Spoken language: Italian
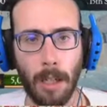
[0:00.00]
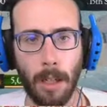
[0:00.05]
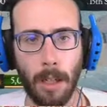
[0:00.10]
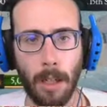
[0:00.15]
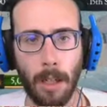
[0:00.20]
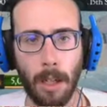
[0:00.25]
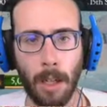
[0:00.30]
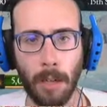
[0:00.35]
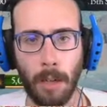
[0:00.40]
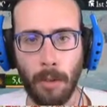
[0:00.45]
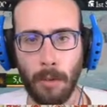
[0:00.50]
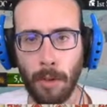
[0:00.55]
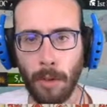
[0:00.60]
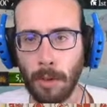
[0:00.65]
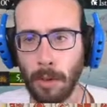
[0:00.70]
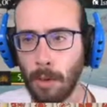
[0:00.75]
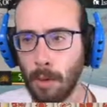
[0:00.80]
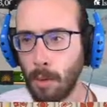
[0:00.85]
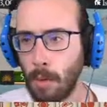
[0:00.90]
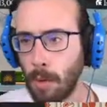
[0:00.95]
Uh, no,
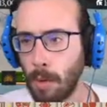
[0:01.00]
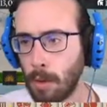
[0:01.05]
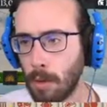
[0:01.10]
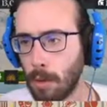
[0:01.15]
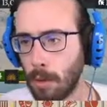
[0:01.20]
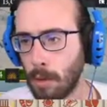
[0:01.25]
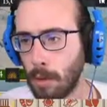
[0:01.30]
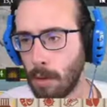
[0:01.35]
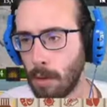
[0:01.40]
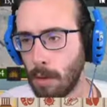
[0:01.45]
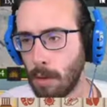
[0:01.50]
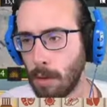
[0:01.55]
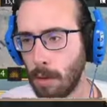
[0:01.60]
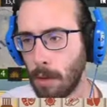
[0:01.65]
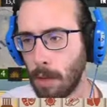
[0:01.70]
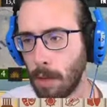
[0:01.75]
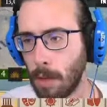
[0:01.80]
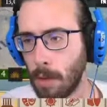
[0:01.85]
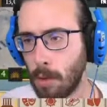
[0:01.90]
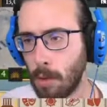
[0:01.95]
forse due sono
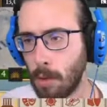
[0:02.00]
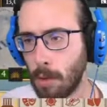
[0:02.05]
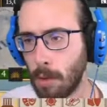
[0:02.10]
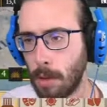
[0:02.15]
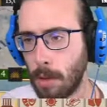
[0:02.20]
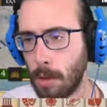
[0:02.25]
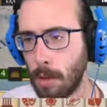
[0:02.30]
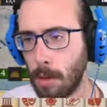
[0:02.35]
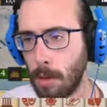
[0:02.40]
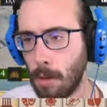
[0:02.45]
cresciuti insieme